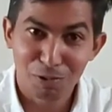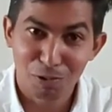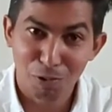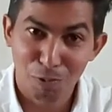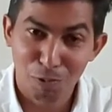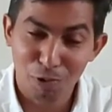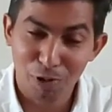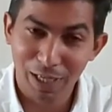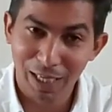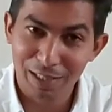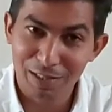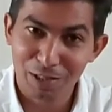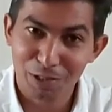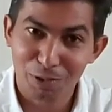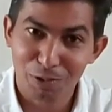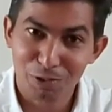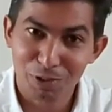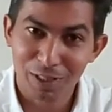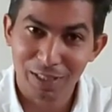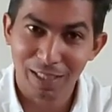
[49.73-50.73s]
तो वो कैसी
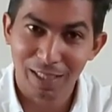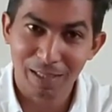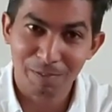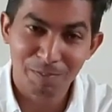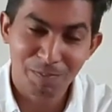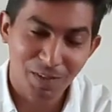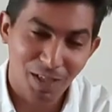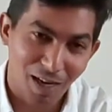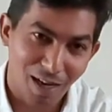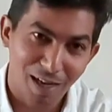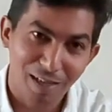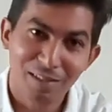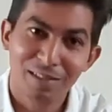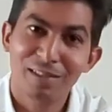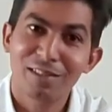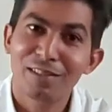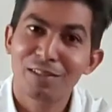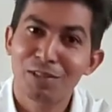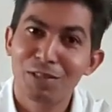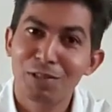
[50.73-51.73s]
होती है आज
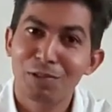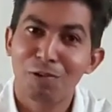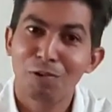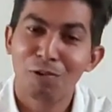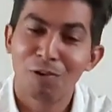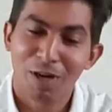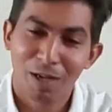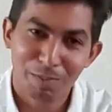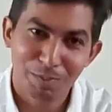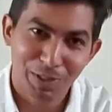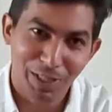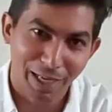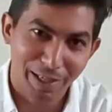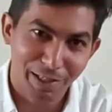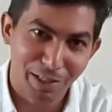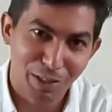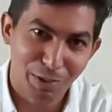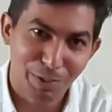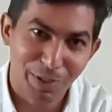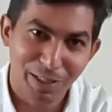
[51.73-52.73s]
इसी को हम
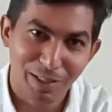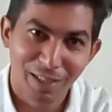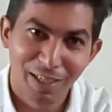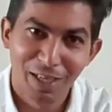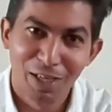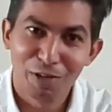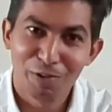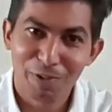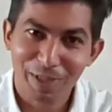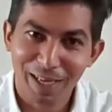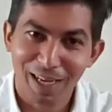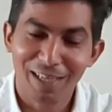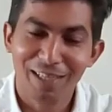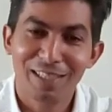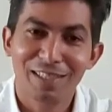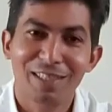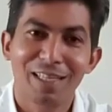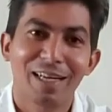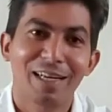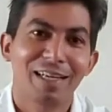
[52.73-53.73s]
साइंटिफिक
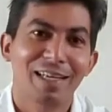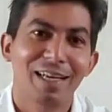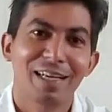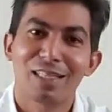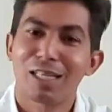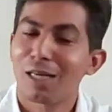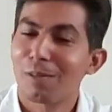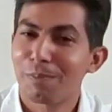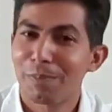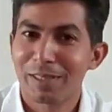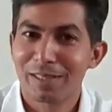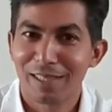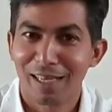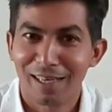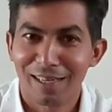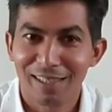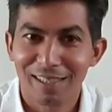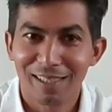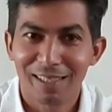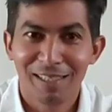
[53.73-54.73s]
वैज्ञानिक तर्क के आधार पर
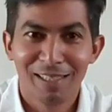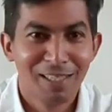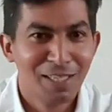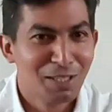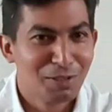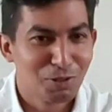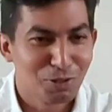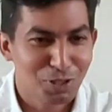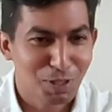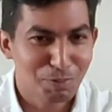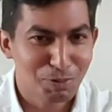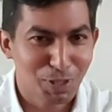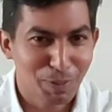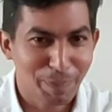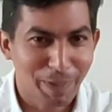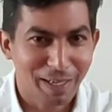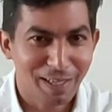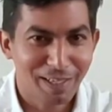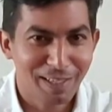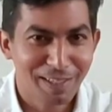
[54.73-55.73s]
जानेंगे तो सबसे
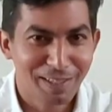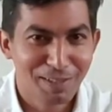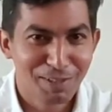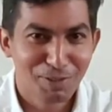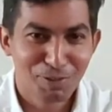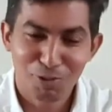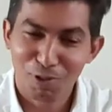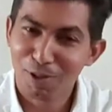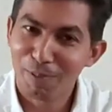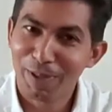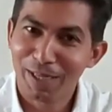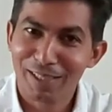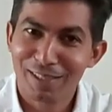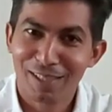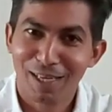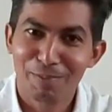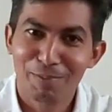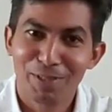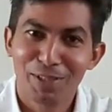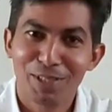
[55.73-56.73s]
पहले जो हमारे
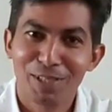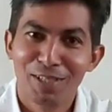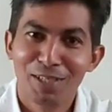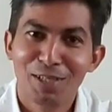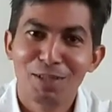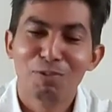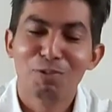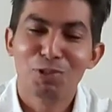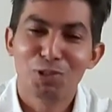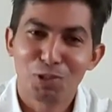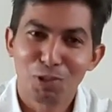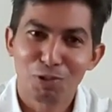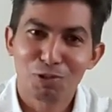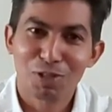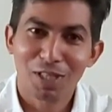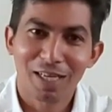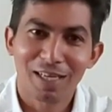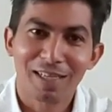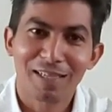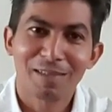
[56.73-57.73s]
सामने कुछ
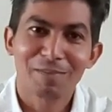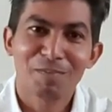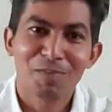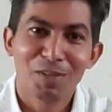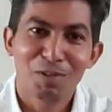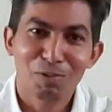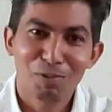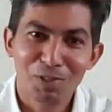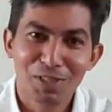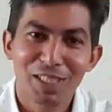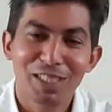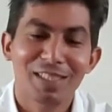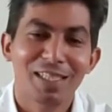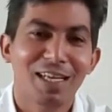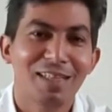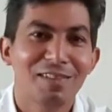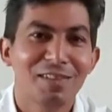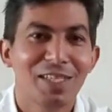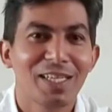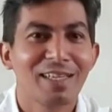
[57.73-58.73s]
श्रोता हैं उनसे
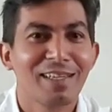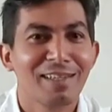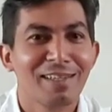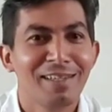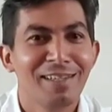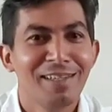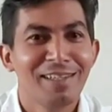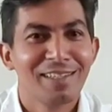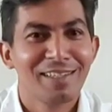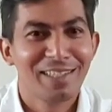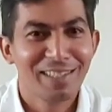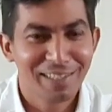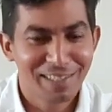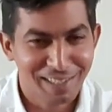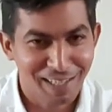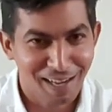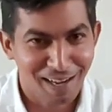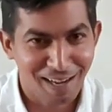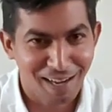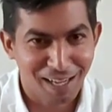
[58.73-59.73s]
जानते हैं कि
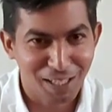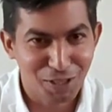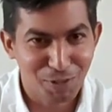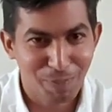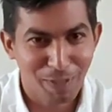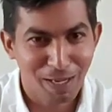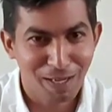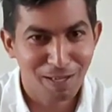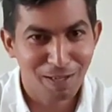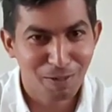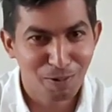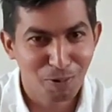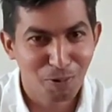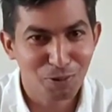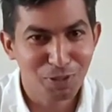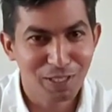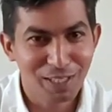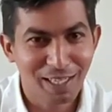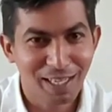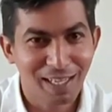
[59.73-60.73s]
क्या आत्मा
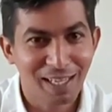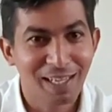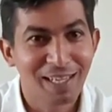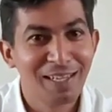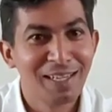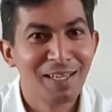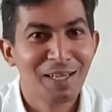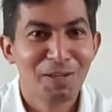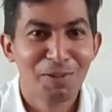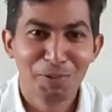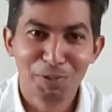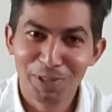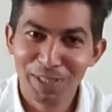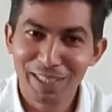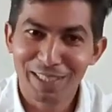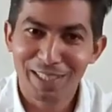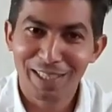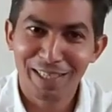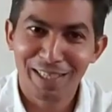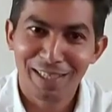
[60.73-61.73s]
होती है
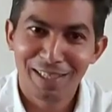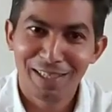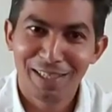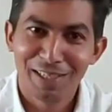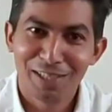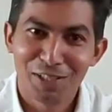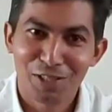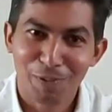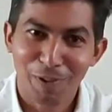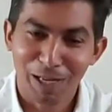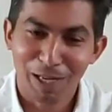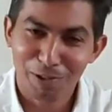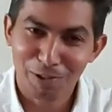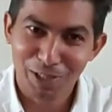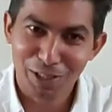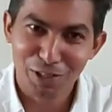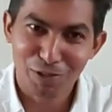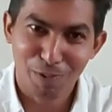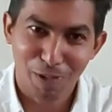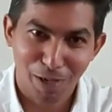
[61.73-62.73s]
उन्हीं के सवालों
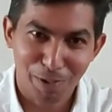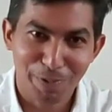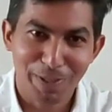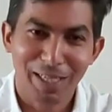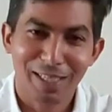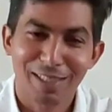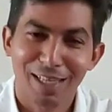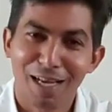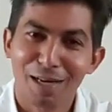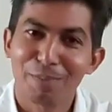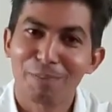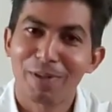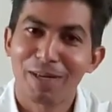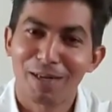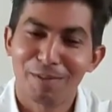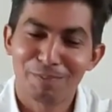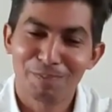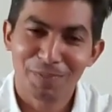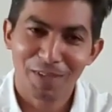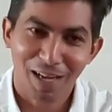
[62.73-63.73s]
के जवाब के आधार पर हम